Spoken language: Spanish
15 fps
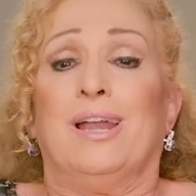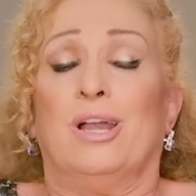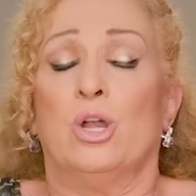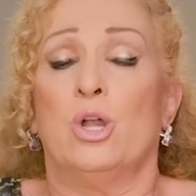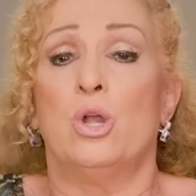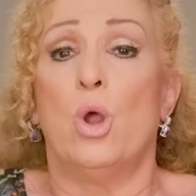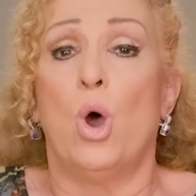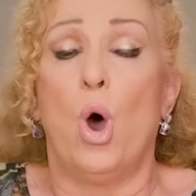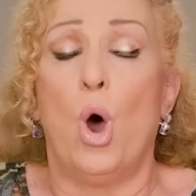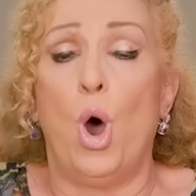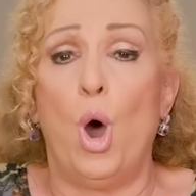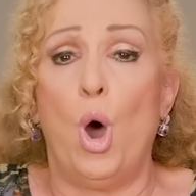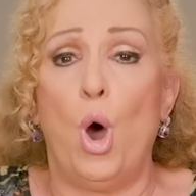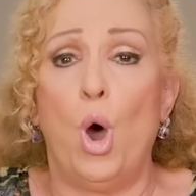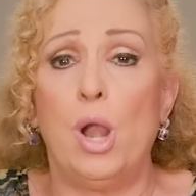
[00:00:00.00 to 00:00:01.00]

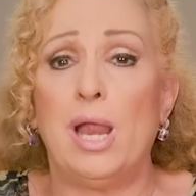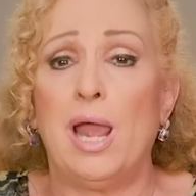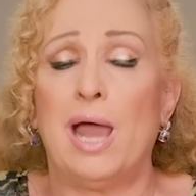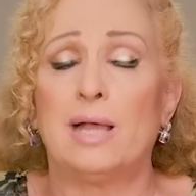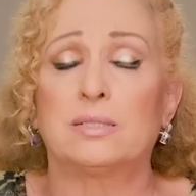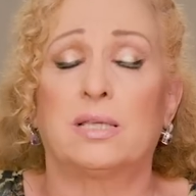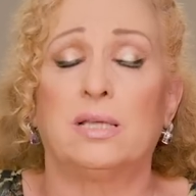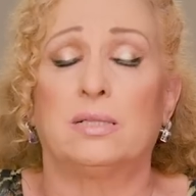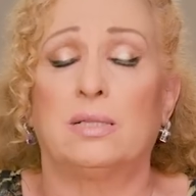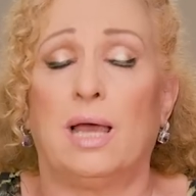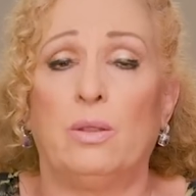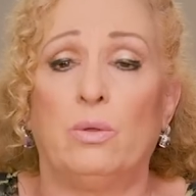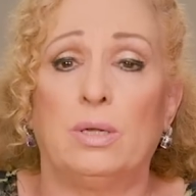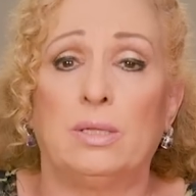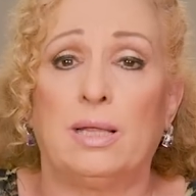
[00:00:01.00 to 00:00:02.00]
No le has
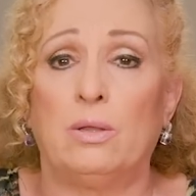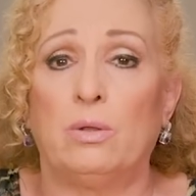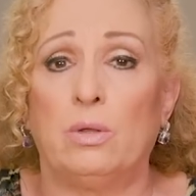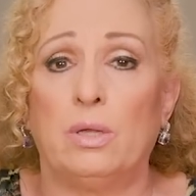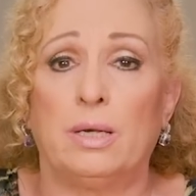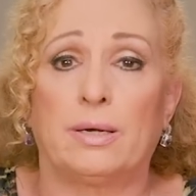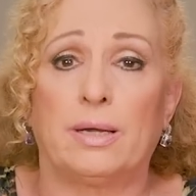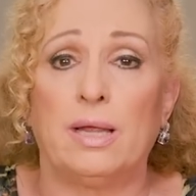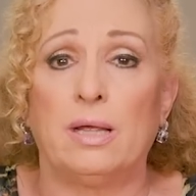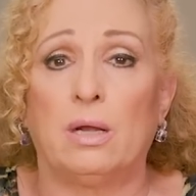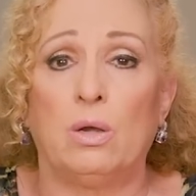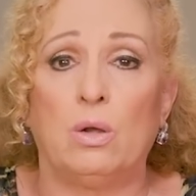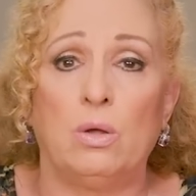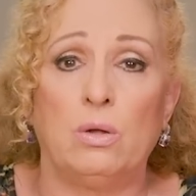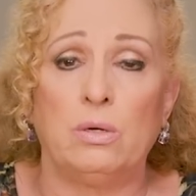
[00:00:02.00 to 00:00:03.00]
quitado el dedo del
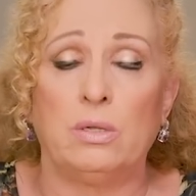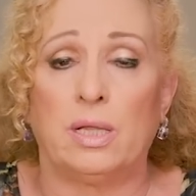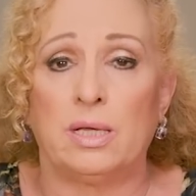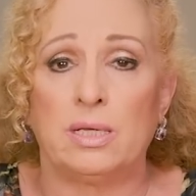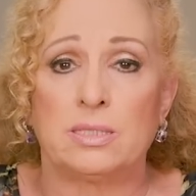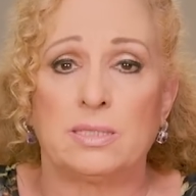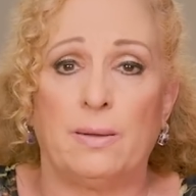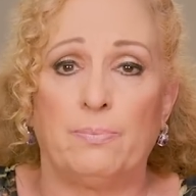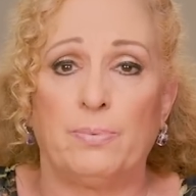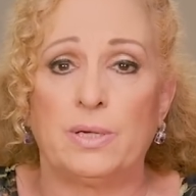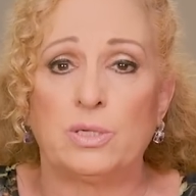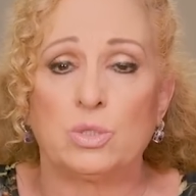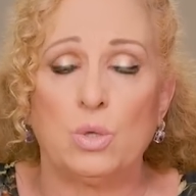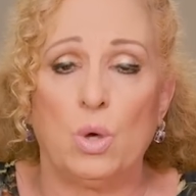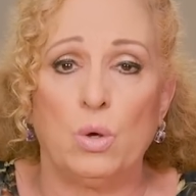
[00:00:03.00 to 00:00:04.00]
renglón de esa
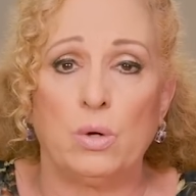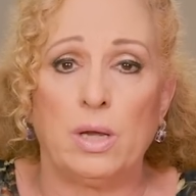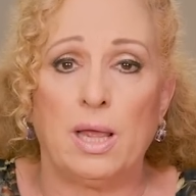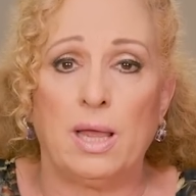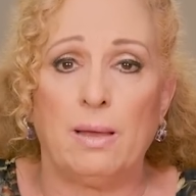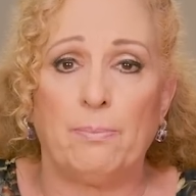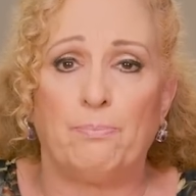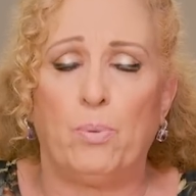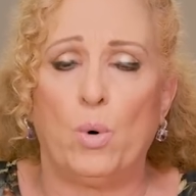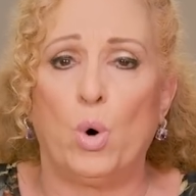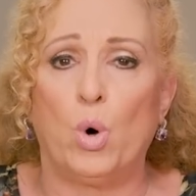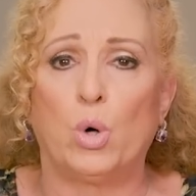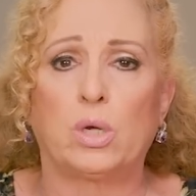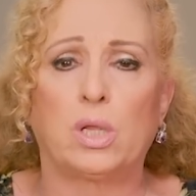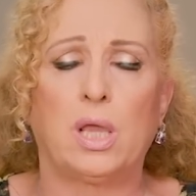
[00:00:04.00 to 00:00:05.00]
persona.
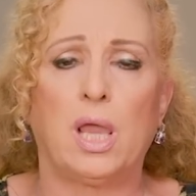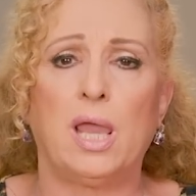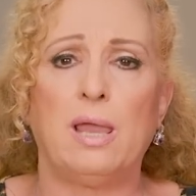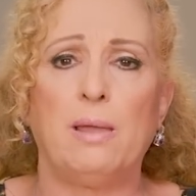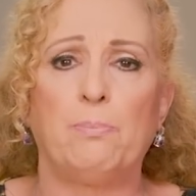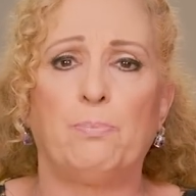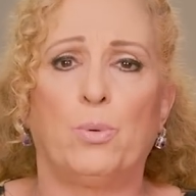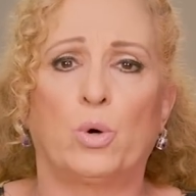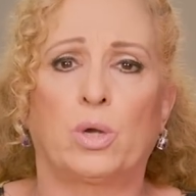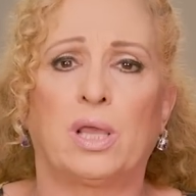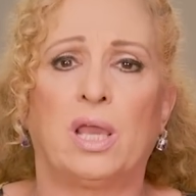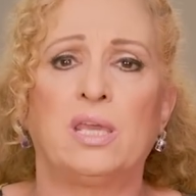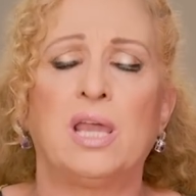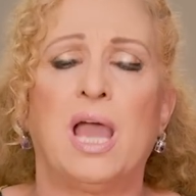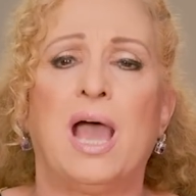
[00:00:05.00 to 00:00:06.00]
¿Por qué?
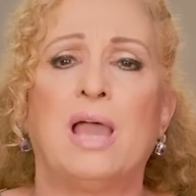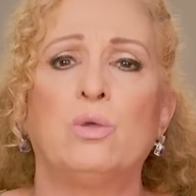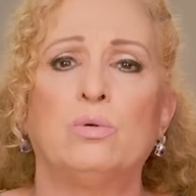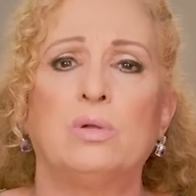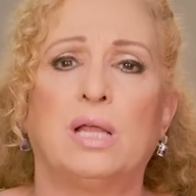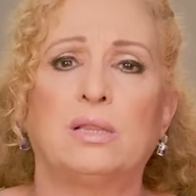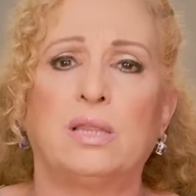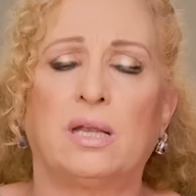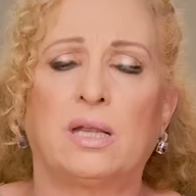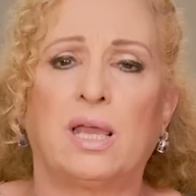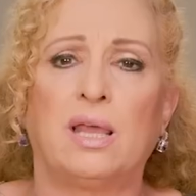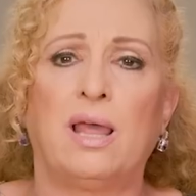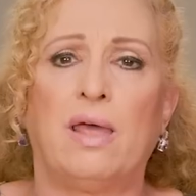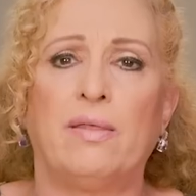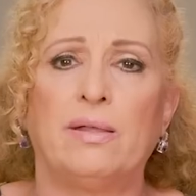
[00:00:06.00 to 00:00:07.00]
Porque ya hay una
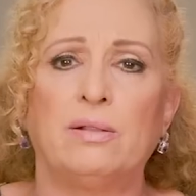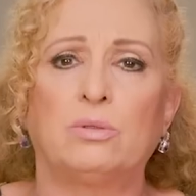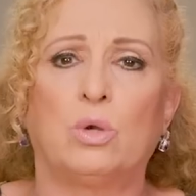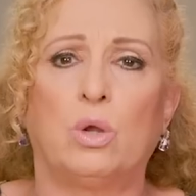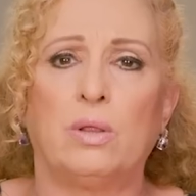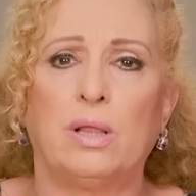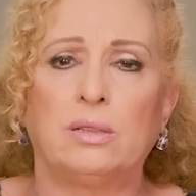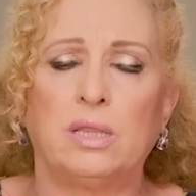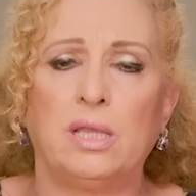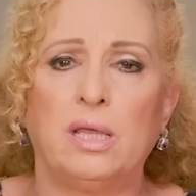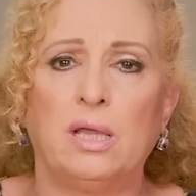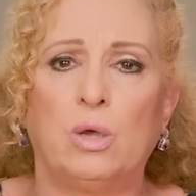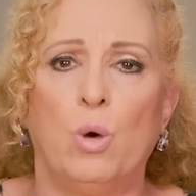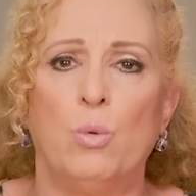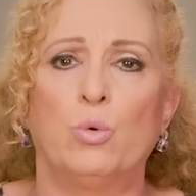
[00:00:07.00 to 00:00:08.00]
terquedad dentro de
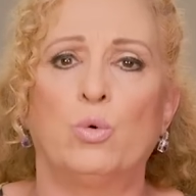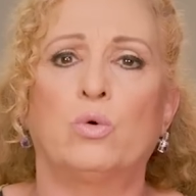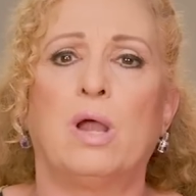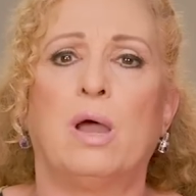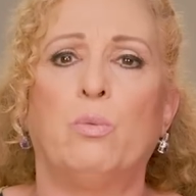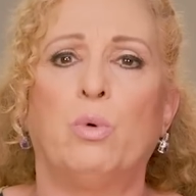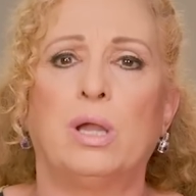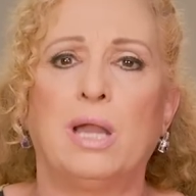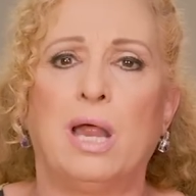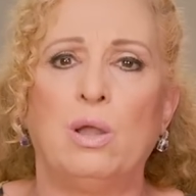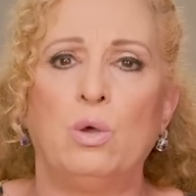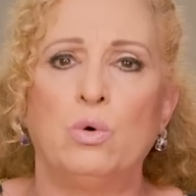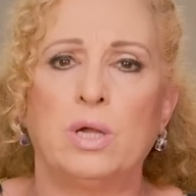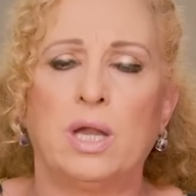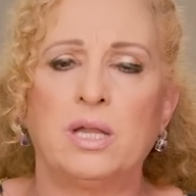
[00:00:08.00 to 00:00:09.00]
ti con una buena
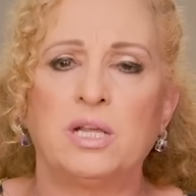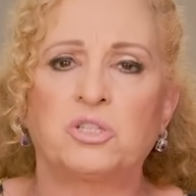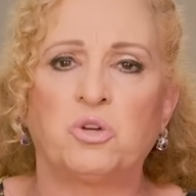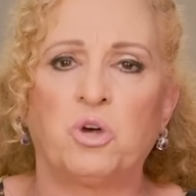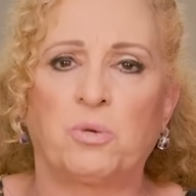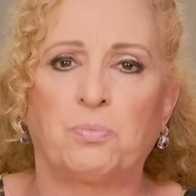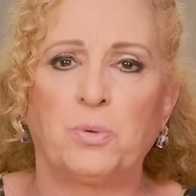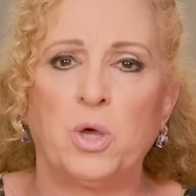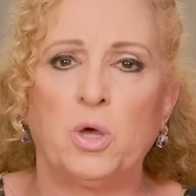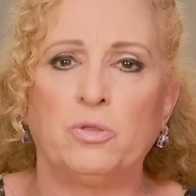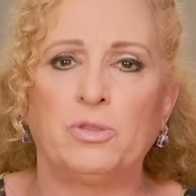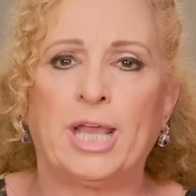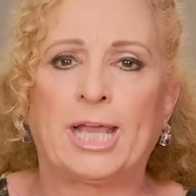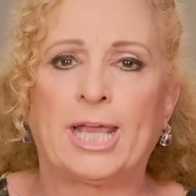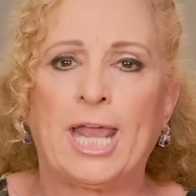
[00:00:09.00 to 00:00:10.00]
luna en
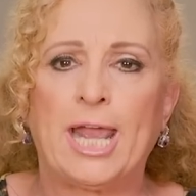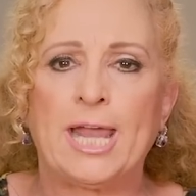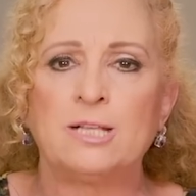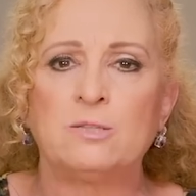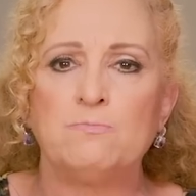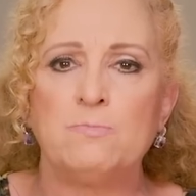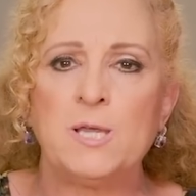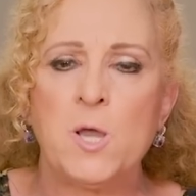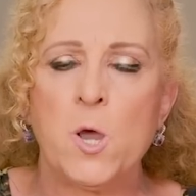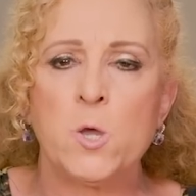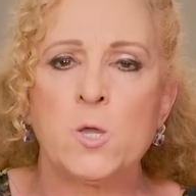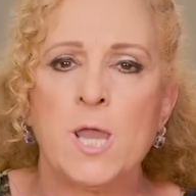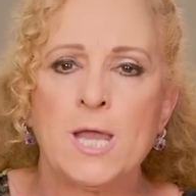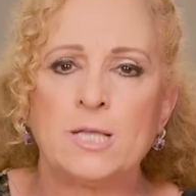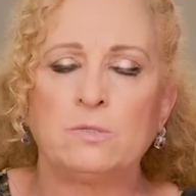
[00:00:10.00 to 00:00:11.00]
escorpión de que es
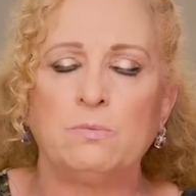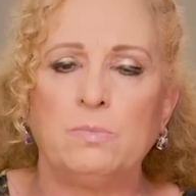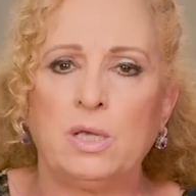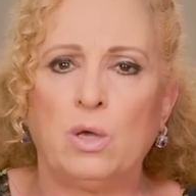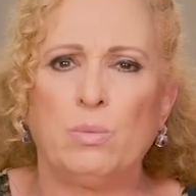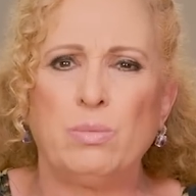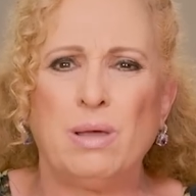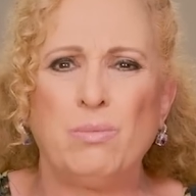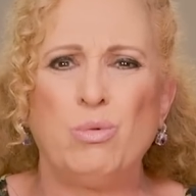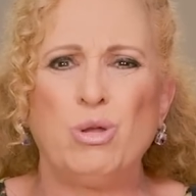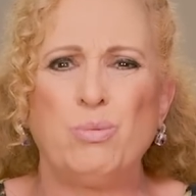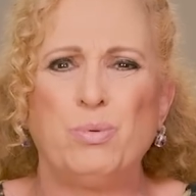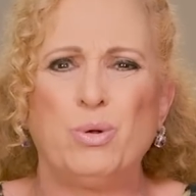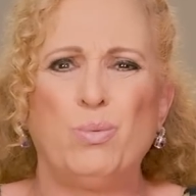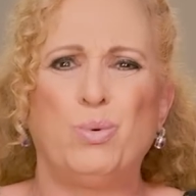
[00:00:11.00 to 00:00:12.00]
mío y es mío, mi
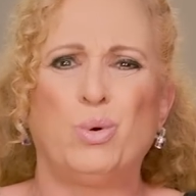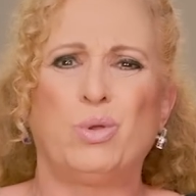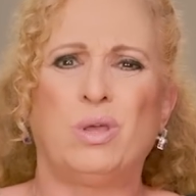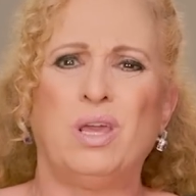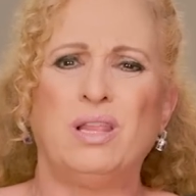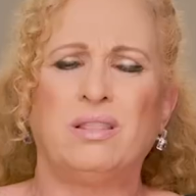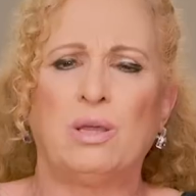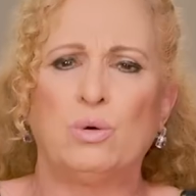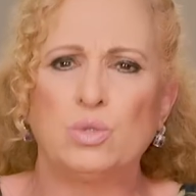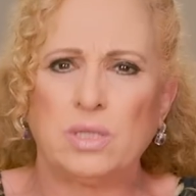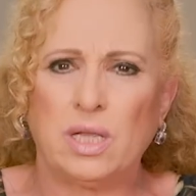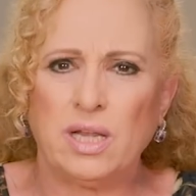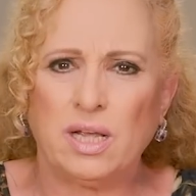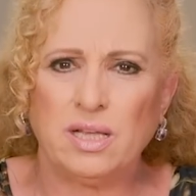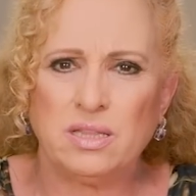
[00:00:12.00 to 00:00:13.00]
amor. Pero ¿por qué? ¿Te
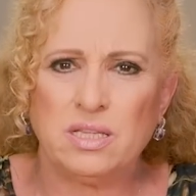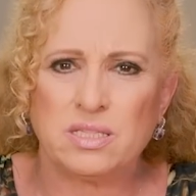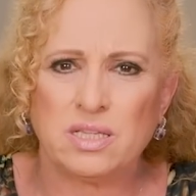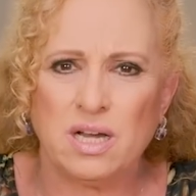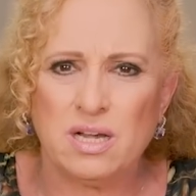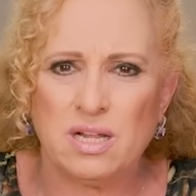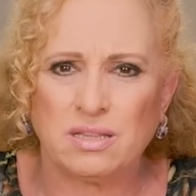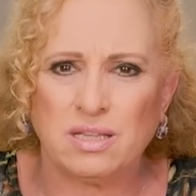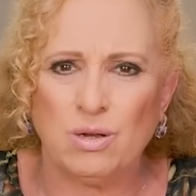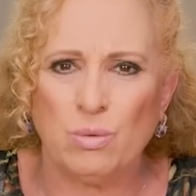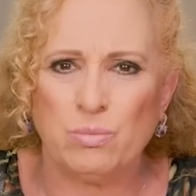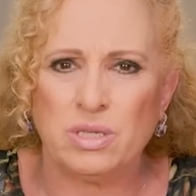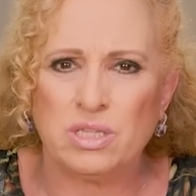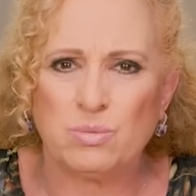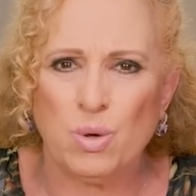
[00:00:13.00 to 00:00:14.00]
gustaría que te hicieran a ti
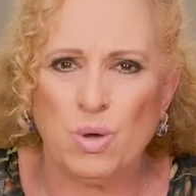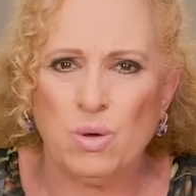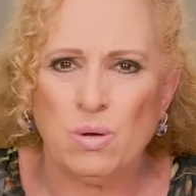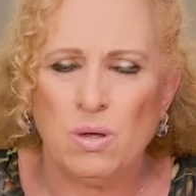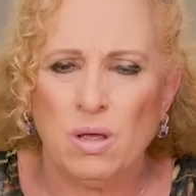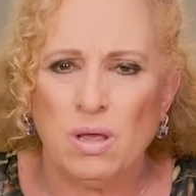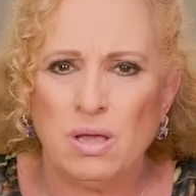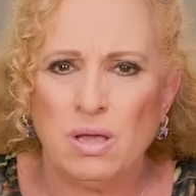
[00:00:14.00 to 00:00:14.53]
lo mismo?